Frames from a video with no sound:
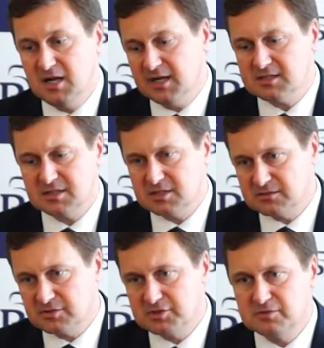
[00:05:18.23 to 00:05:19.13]
Ja chcę też
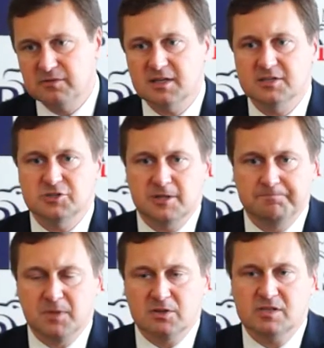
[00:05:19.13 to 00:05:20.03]
zwrócić uwagę, że
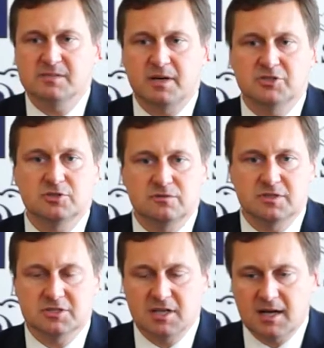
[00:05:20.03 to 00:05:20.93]
to jest wsparcie
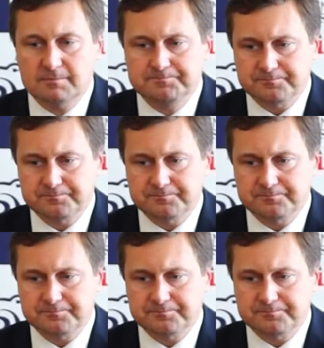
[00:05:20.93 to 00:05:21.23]
również dla